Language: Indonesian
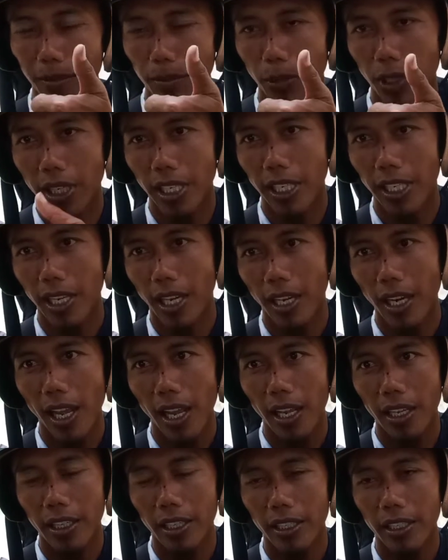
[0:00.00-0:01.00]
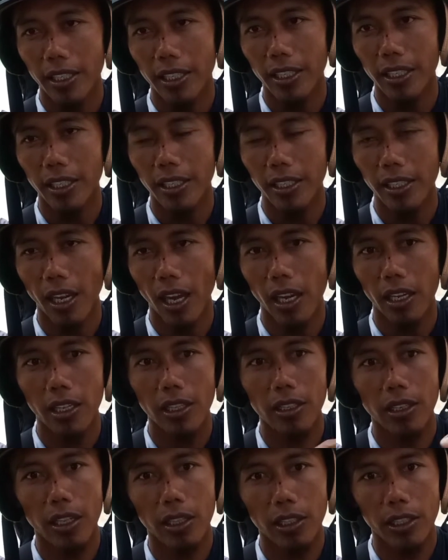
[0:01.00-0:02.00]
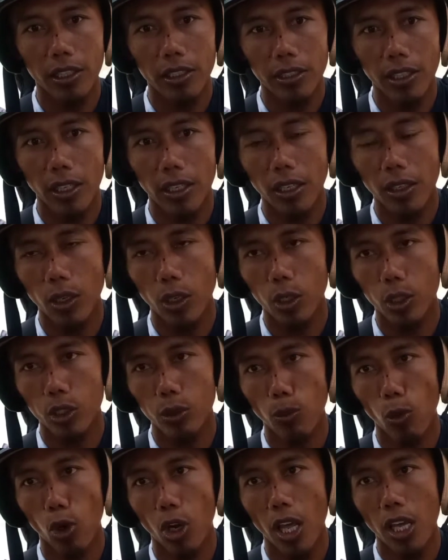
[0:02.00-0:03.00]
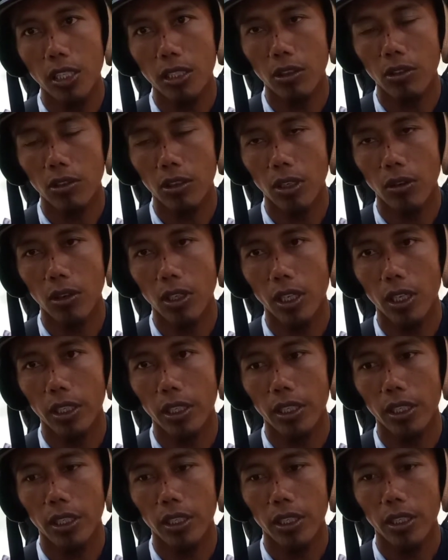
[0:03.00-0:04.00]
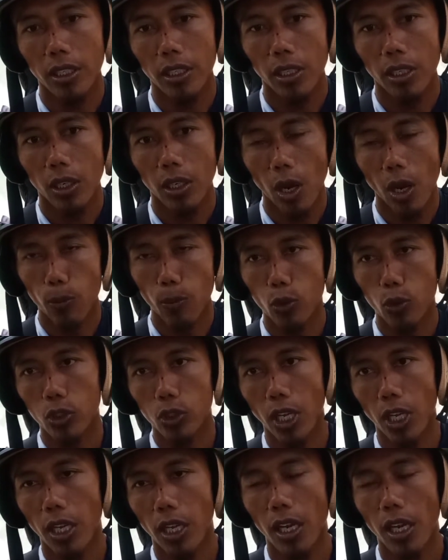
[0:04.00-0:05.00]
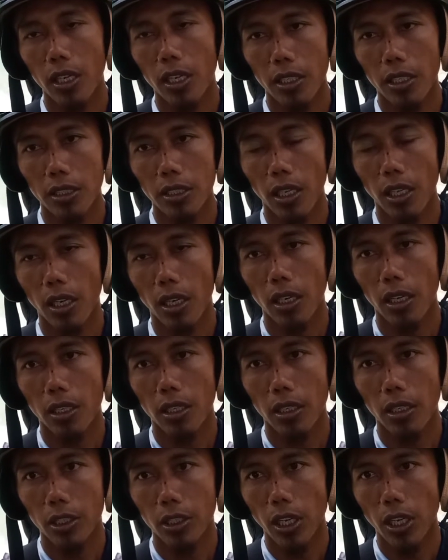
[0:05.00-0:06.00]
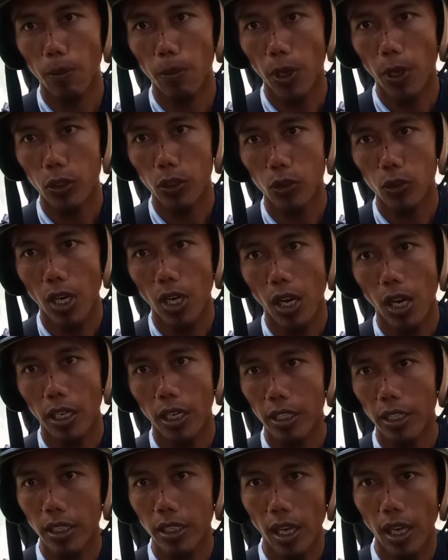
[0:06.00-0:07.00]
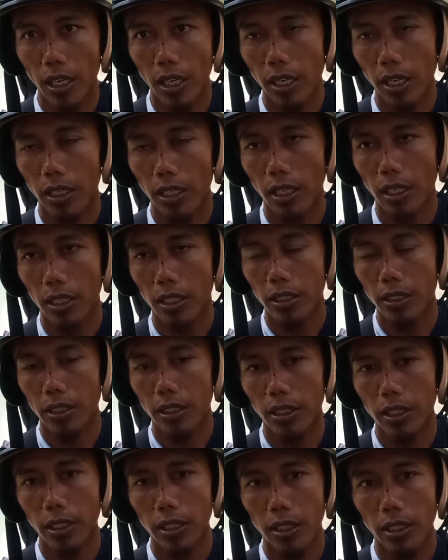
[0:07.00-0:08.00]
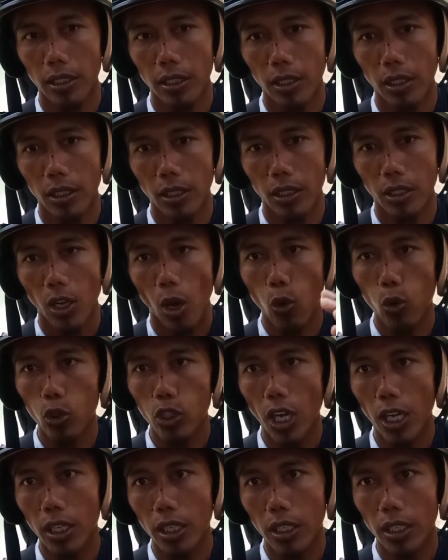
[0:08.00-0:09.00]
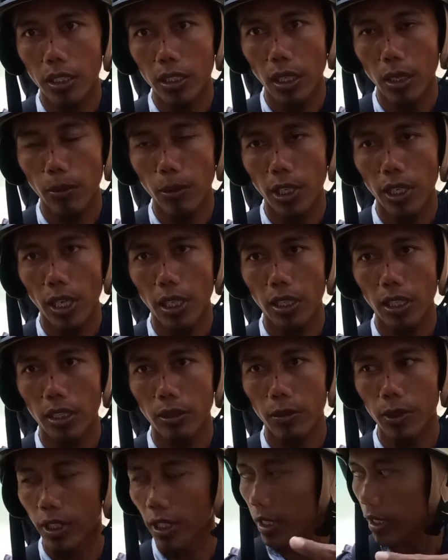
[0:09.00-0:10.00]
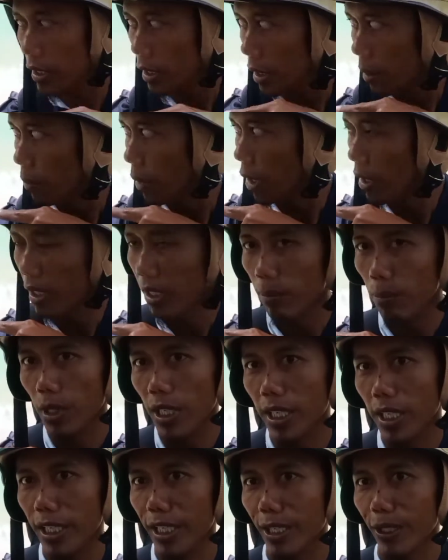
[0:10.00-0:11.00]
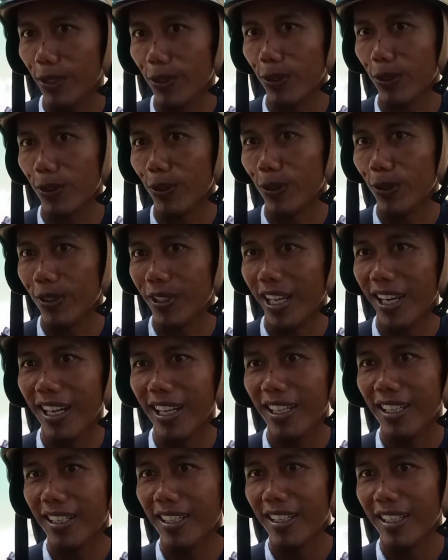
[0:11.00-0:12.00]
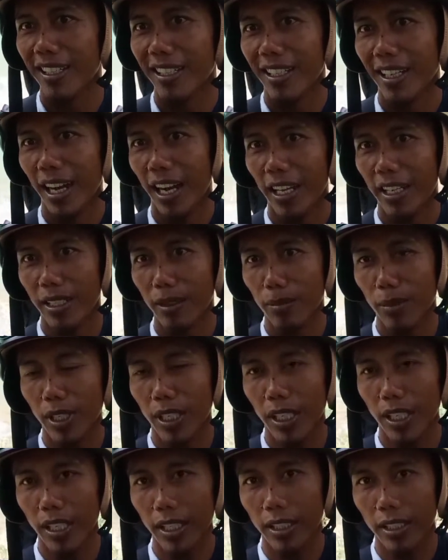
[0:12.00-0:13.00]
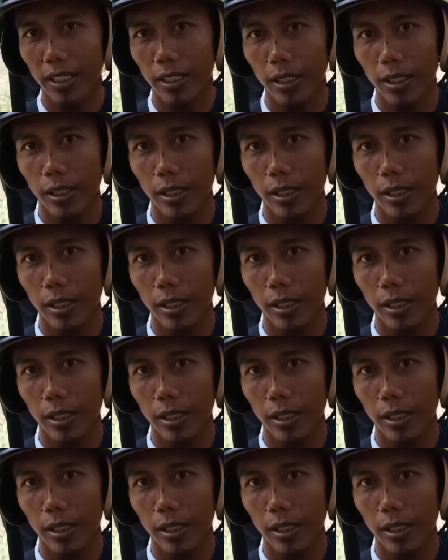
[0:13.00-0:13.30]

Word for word: bening karena air ini air dari sana dari Cibodas kawan-kawan dari kampung saya di sana uh, Jampang juga ngalirnya ada yang ngalir ke sini gak hujan di sana mah di atas menjadi ke sini bening bening tuh ya airnya bening